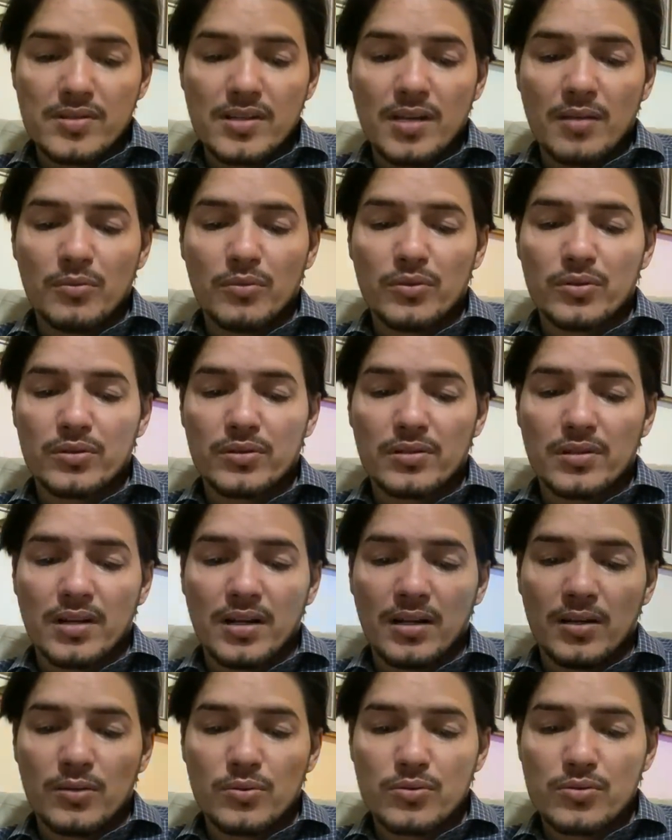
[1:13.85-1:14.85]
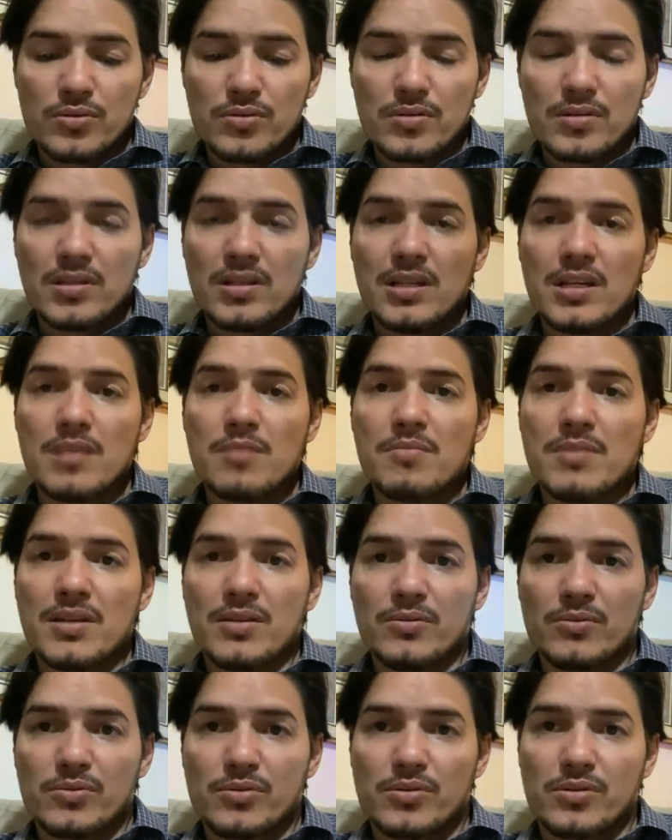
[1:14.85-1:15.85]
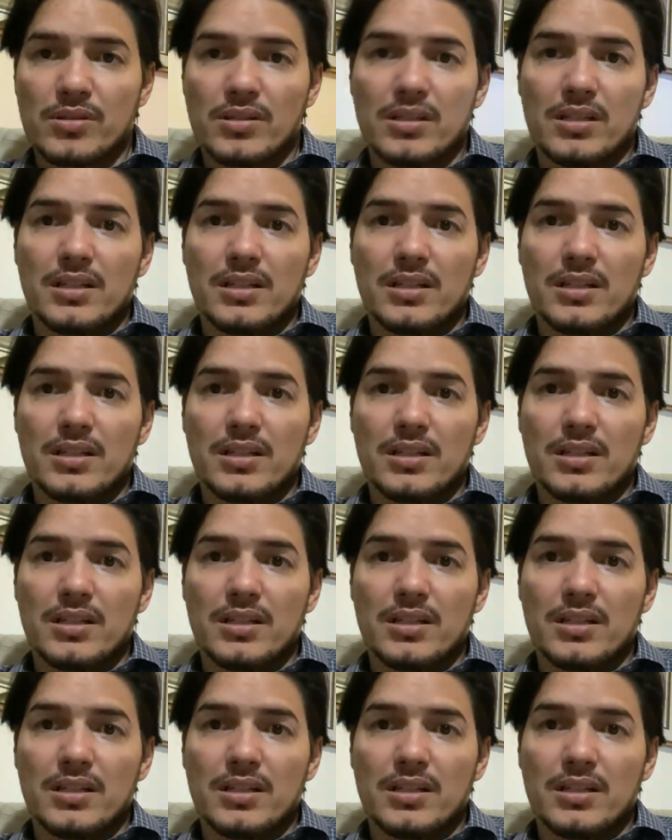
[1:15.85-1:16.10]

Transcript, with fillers: e amor aos inimigos.